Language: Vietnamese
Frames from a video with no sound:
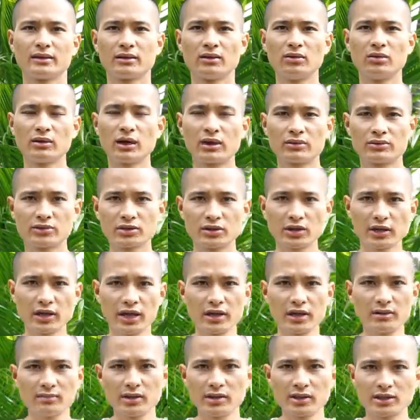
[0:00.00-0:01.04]
đúng không dưới
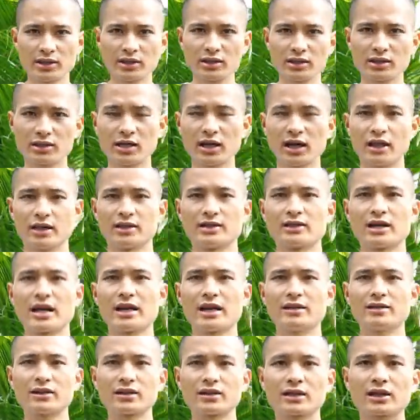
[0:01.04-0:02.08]
đây mình xin kể
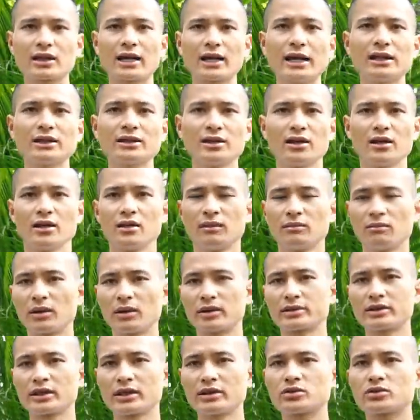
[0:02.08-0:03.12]
ra những cái cách
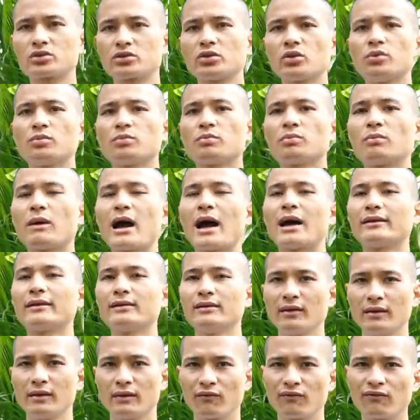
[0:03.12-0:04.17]
mà sẽ giúp bạn
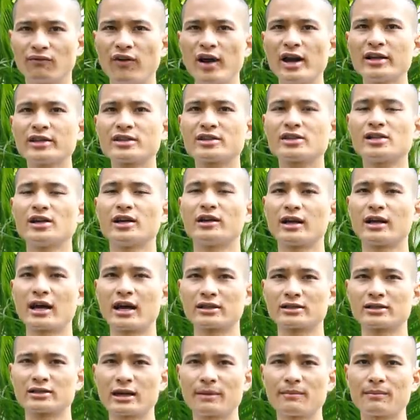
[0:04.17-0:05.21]
phát triển
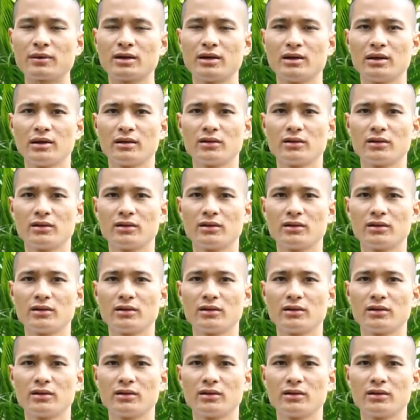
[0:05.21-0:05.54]
hàm răng